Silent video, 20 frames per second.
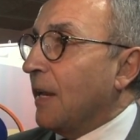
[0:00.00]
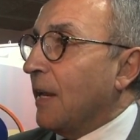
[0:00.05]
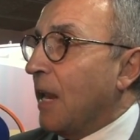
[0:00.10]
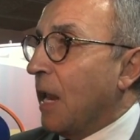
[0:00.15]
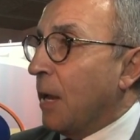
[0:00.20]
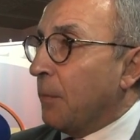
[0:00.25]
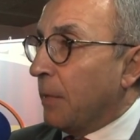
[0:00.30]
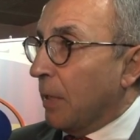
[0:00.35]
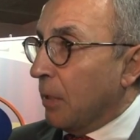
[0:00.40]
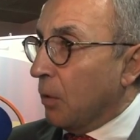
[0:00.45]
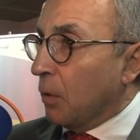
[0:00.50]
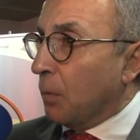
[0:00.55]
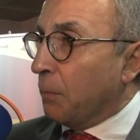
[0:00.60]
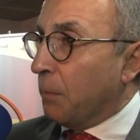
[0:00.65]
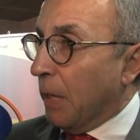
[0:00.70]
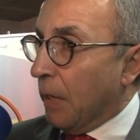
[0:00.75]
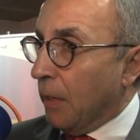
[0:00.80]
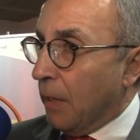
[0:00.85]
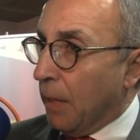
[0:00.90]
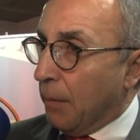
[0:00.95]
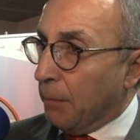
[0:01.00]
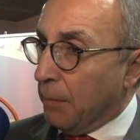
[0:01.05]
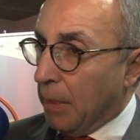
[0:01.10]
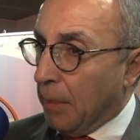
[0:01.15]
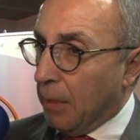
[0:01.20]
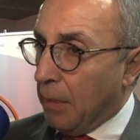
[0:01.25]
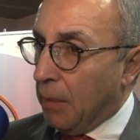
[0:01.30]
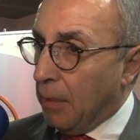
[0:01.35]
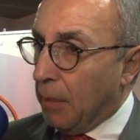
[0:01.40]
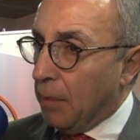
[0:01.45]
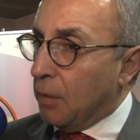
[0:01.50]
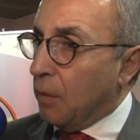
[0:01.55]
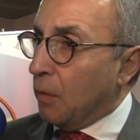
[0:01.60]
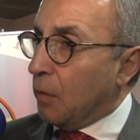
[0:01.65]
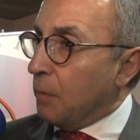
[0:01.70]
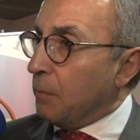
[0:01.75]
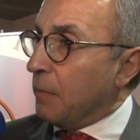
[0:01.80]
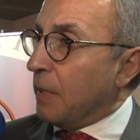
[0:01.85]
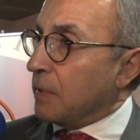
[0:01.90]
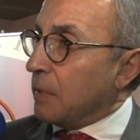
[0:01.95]
La mayor, el
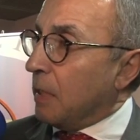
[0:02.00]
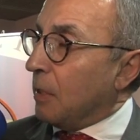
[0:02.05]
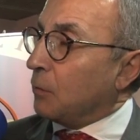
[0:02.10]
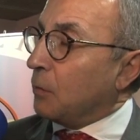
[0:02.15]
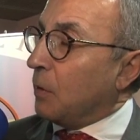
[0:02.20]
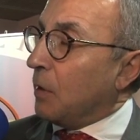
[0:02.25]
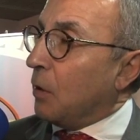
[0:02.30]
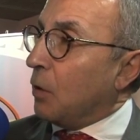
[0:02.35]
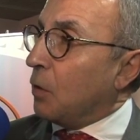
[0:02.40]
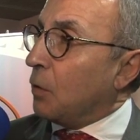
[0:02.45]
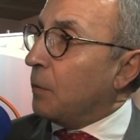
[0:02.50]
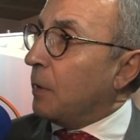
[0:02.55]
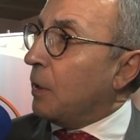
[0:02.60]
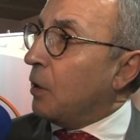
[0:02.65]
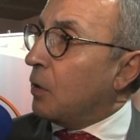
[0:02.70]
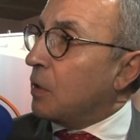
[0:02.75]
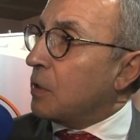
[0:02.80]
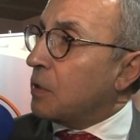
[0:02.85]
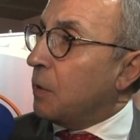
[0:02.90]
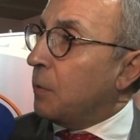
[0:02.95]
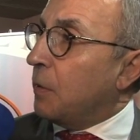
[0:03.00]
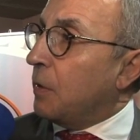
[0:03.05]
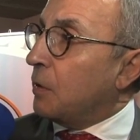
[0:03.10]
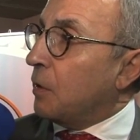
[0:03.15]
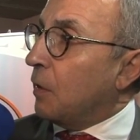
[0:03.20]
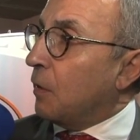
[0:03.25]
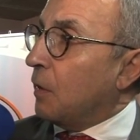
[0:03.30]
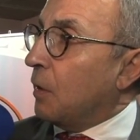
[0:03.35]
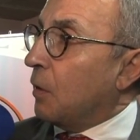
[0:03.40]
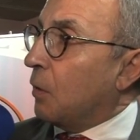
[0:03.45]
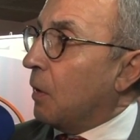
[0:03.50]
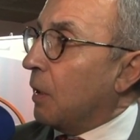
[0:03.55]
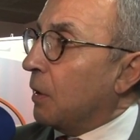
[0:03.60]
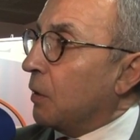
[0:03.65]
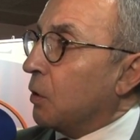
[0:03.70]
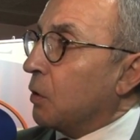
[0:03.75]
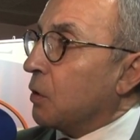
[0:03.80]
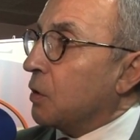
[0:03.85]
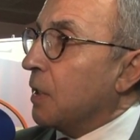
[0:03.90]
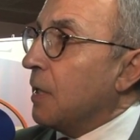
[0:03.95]
índice más alto era los menores de 25
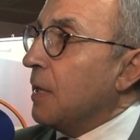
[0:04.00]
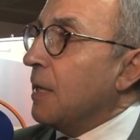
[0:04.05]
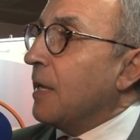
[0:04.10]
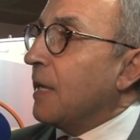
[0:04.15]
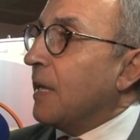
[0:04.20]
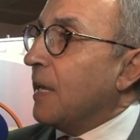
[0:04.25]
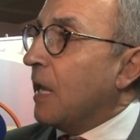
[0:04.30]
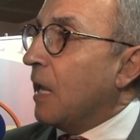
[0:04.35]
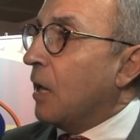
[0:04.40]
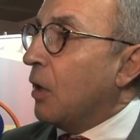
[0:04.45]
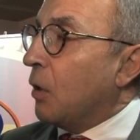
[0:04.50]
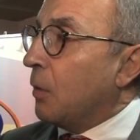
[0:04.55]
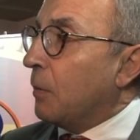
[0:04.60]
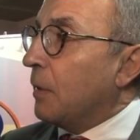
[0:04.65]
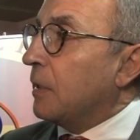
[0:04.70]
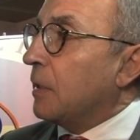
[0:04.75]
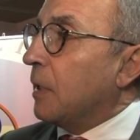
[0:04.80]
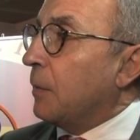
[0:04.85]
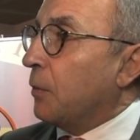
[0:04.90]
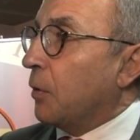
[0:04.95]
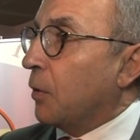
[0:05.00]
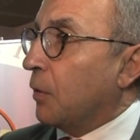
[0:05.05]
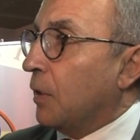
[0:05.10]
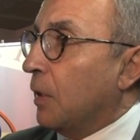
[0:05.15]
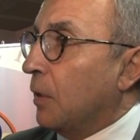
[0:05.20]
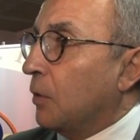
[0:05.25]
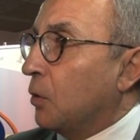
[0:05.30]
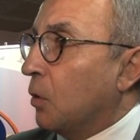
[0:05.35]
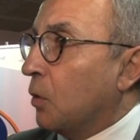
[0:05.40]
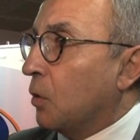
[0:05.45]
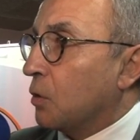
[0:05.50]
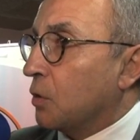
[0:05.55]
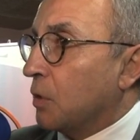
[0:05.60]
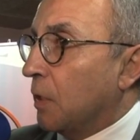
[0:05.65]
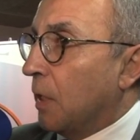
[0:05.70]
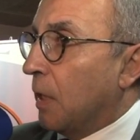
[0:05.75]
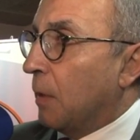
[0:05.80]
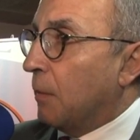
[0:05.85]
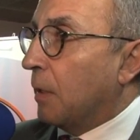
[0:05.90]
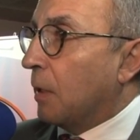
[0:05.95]
años y el 90%
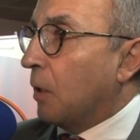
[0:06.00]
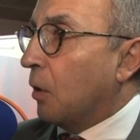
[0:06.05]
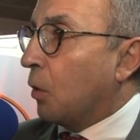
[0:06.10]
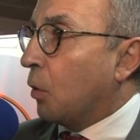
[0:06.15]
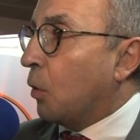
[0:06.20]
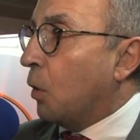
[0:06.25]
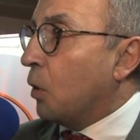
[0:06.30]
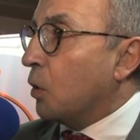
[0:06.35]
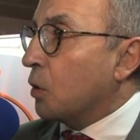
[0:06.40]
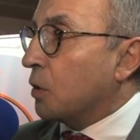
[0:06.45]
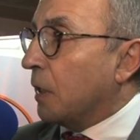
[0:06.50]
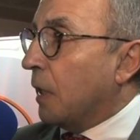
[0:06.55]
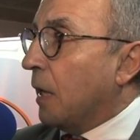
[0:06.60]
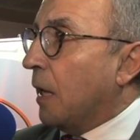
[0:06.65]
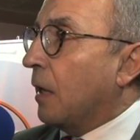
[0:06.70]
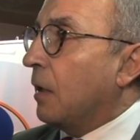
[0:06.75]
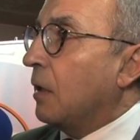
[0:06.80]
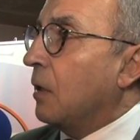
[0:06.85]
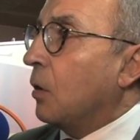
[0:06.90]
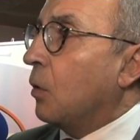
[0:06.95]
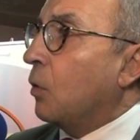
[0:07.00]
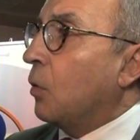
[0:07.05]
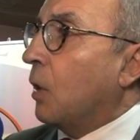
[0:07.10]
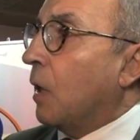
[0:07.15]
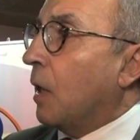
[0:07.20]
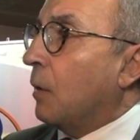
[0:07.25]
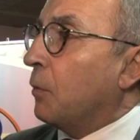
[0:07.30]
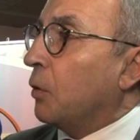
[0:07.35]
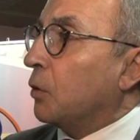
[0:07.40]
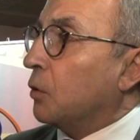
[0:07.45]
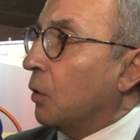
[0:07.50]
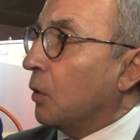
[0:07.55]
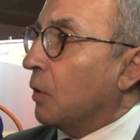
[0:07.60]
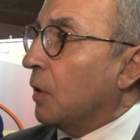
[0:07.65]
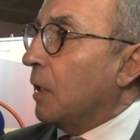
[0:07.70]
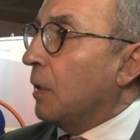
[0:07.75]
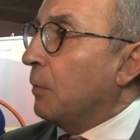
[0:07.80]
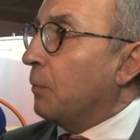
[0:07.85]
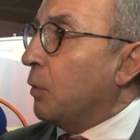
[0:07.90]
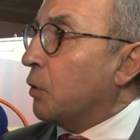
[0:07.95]
consideraba que los Juegos eran un gran motor
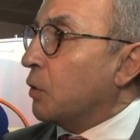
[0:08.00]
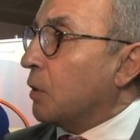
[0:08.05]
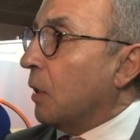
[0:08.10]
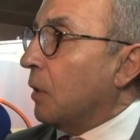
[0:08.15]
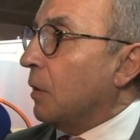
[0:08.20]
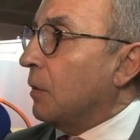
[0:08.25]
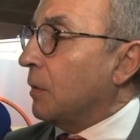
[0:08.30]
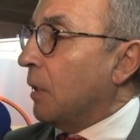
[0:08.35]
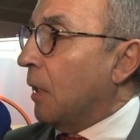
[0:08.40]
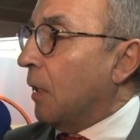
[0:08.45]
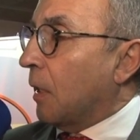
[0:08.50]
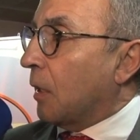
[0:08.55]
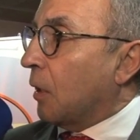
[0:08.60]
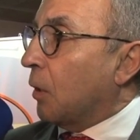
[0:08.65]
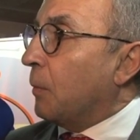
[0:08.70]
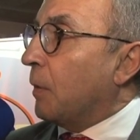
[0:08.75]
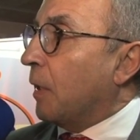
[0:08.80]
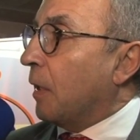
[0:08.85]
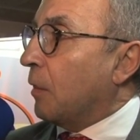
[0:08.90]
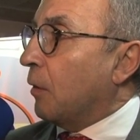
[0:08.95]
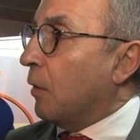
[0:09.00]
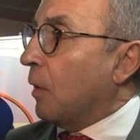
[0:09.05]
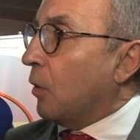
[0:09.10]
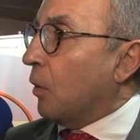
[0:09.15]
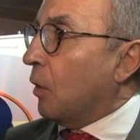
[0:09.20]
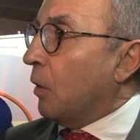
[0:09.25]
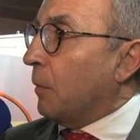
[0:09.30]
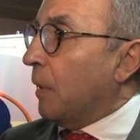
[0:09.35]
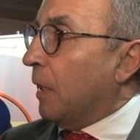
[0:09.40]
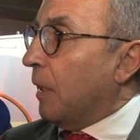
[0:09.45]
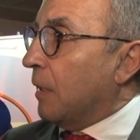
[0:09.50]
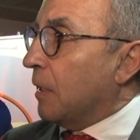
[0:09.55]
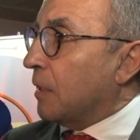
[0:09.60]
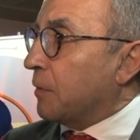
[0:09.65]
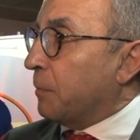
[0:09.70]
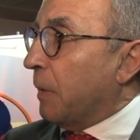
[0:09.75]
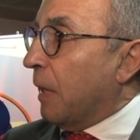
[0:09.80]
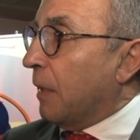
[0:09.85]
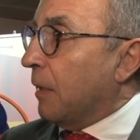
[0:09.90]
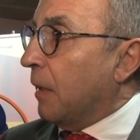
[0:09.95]
del impulso de la recuperación económica de
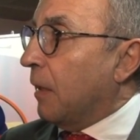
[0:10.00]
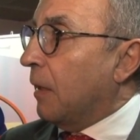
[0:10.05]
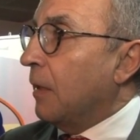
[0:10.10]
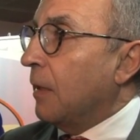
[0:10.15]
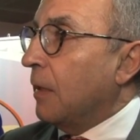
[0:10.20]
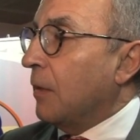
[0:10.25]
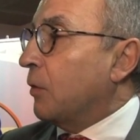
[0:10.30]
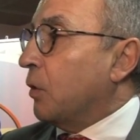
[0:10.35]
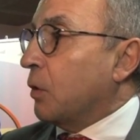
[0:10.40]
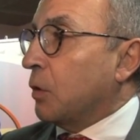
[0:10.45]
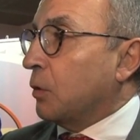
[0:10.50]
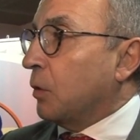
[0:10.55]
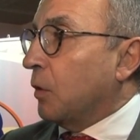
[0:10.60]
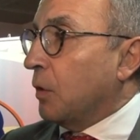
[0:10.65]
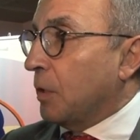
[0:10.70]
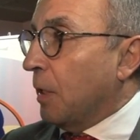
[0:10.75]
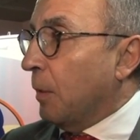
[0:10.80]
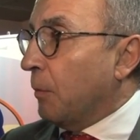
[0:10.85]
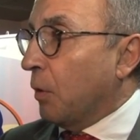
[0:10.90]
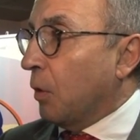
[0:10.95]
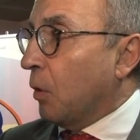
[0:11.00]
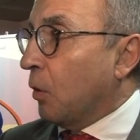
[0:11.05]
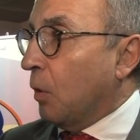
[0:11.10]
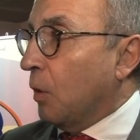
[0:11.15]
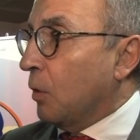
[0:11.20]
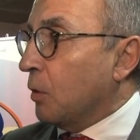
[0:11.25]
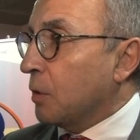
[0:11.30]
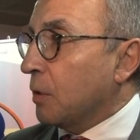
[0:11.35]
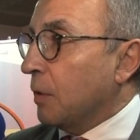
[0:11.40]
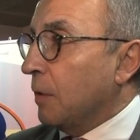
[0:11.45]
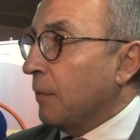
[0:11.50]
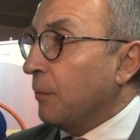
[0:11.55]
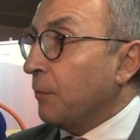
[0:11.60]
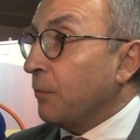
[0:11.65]
España. Nosotros necesitamos los Juegos